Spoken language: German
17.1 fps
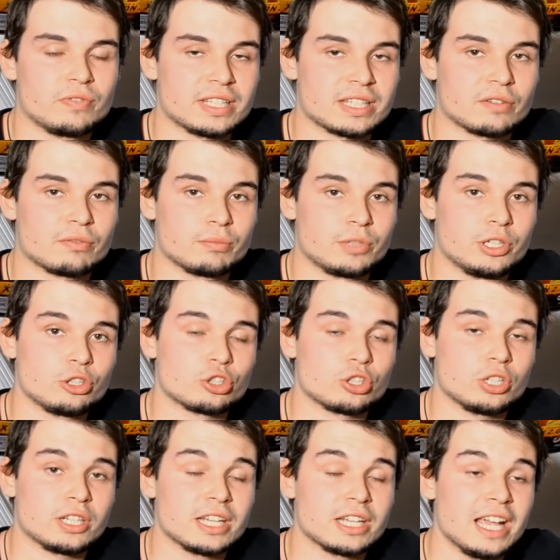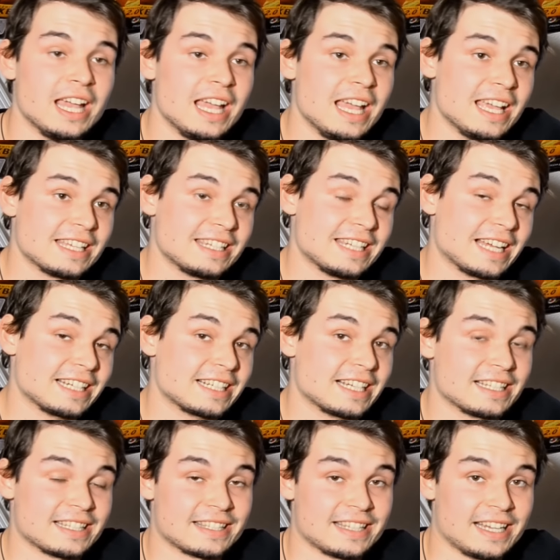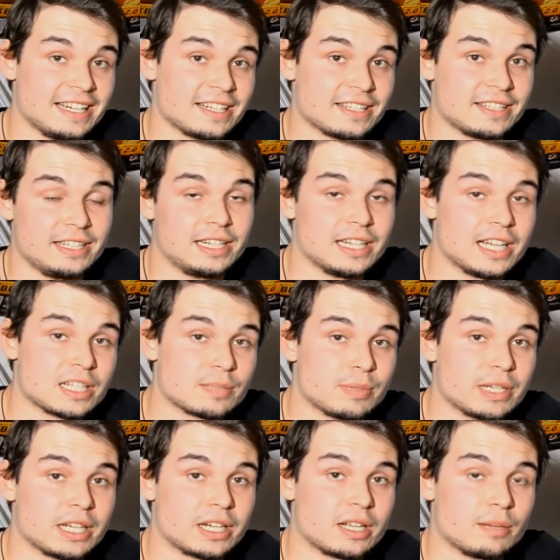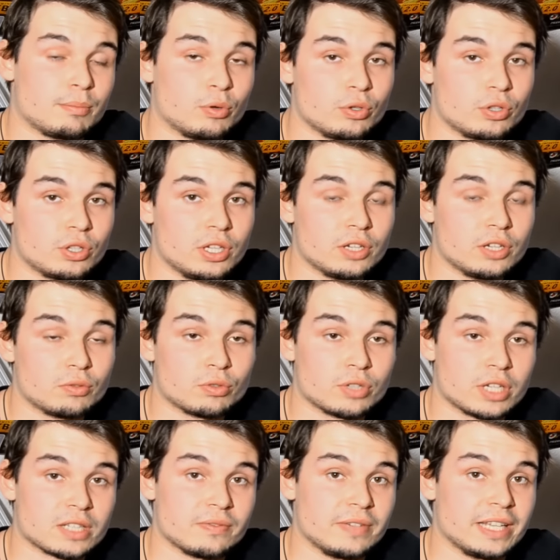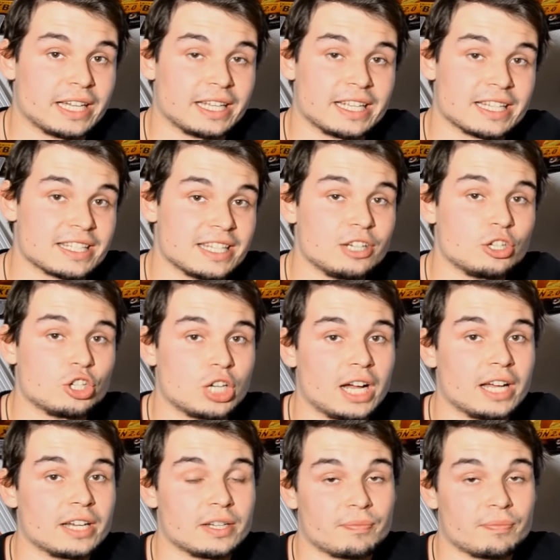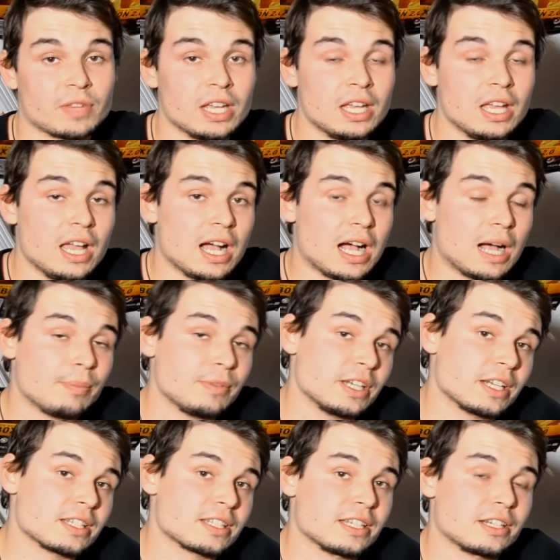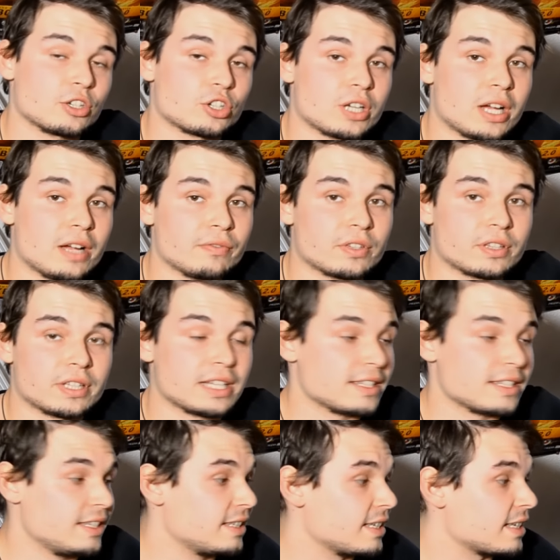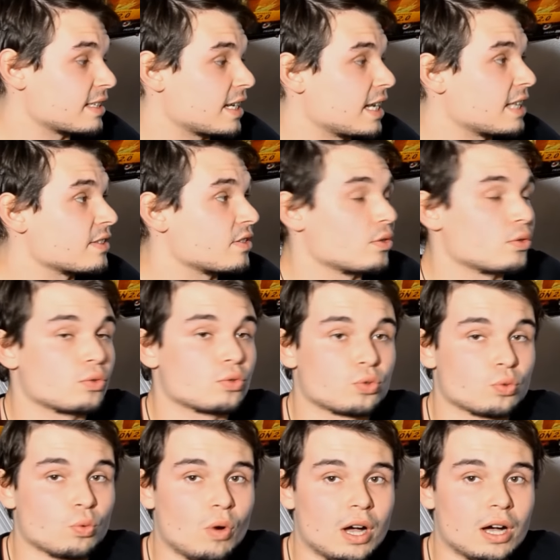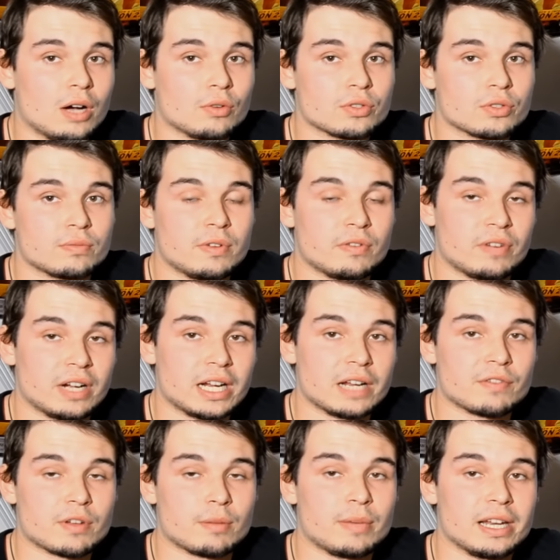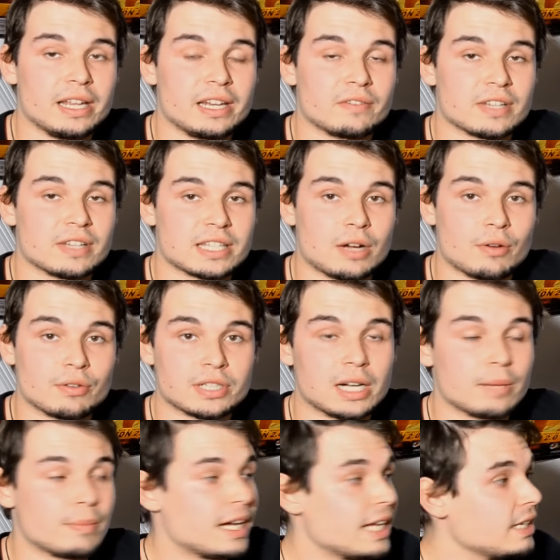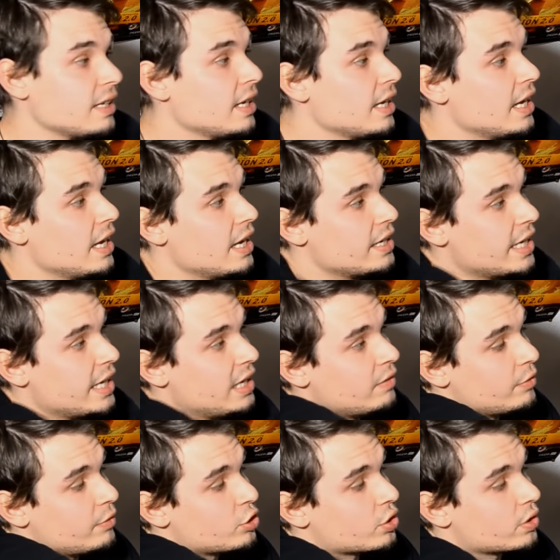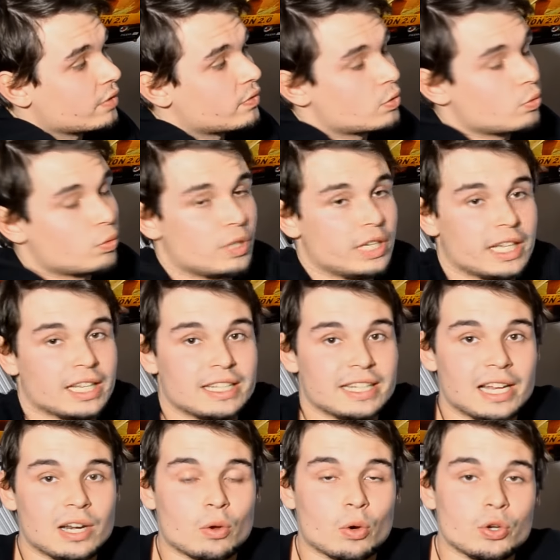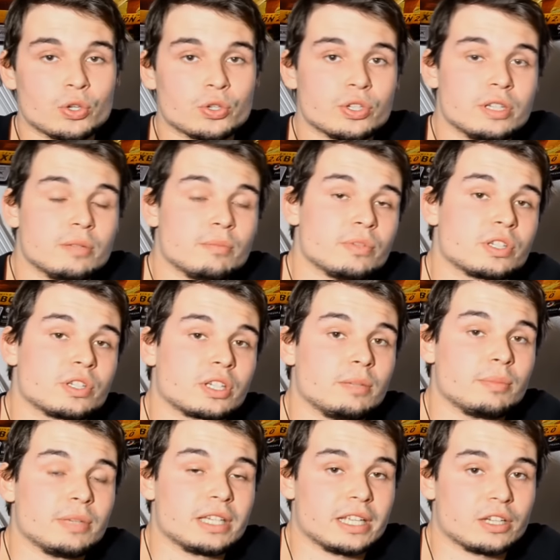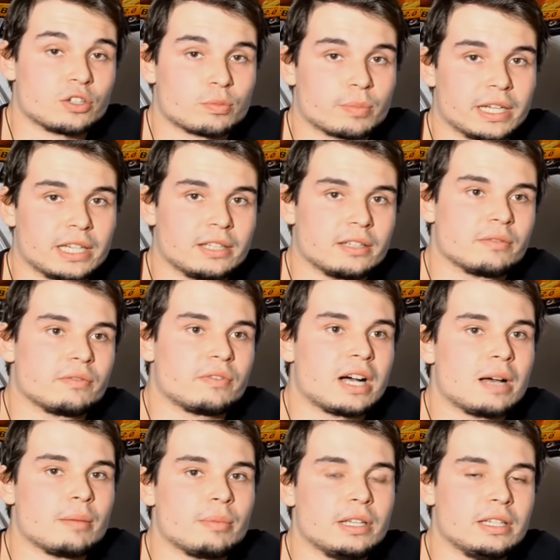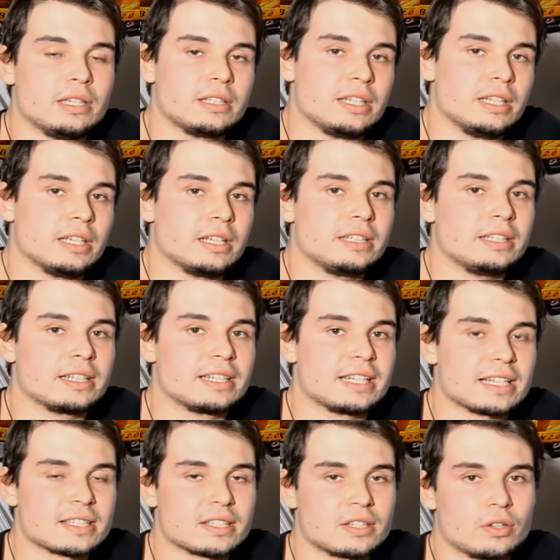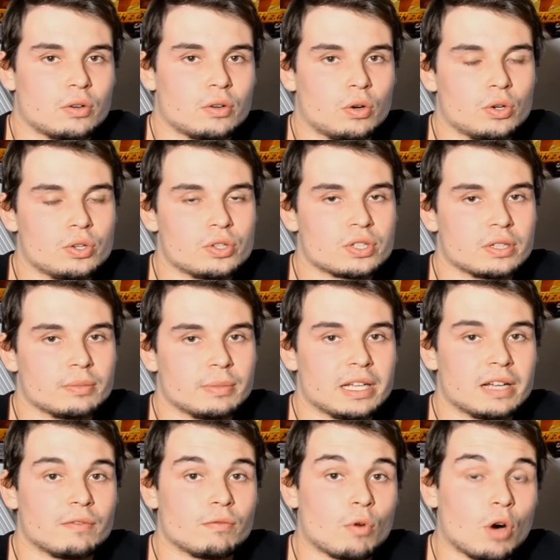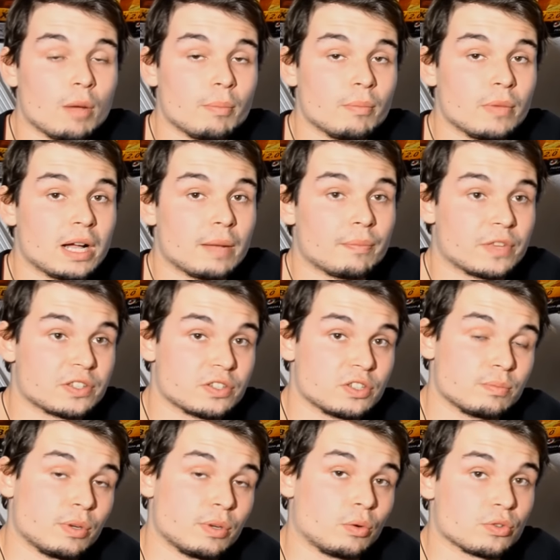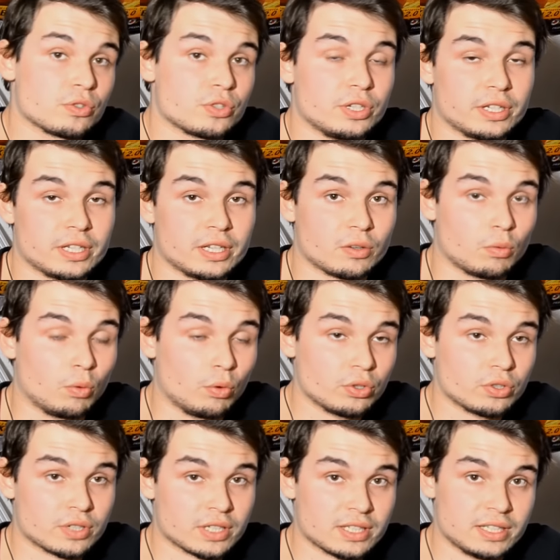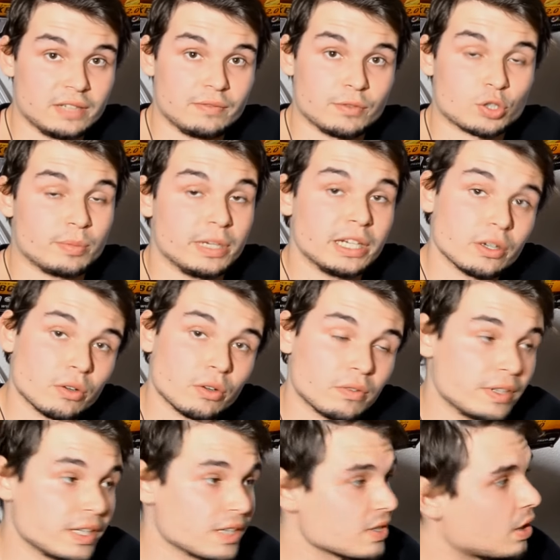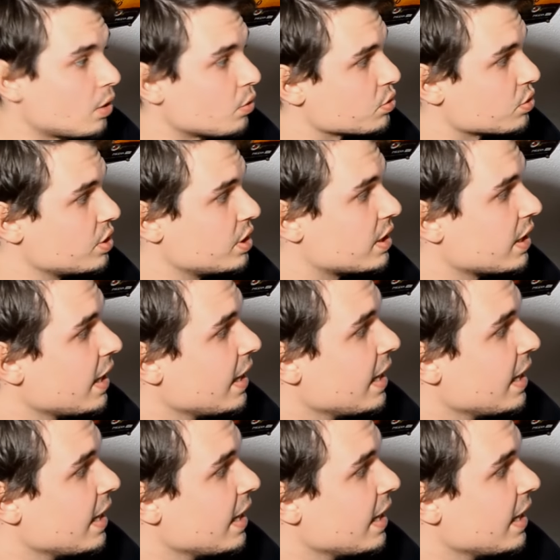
wie es auf dem Tisch steht, dann kann es sein, dass die Glasplatte kaputt geht und das wäre ja sehr schade. Habt ihr das dann geschafft, dann sieht das Ganze so aus. Wir fangen einfach mal etwas außerhalb an. Der Inwin-Schriftzug hier, der leuchtet im Betrieb in der entsprechenden Farbe, in der ihr das Gehäuse erworben habt. Das ist bei uns hier dann rot. Das sehen wir später noch, wie das aussieht.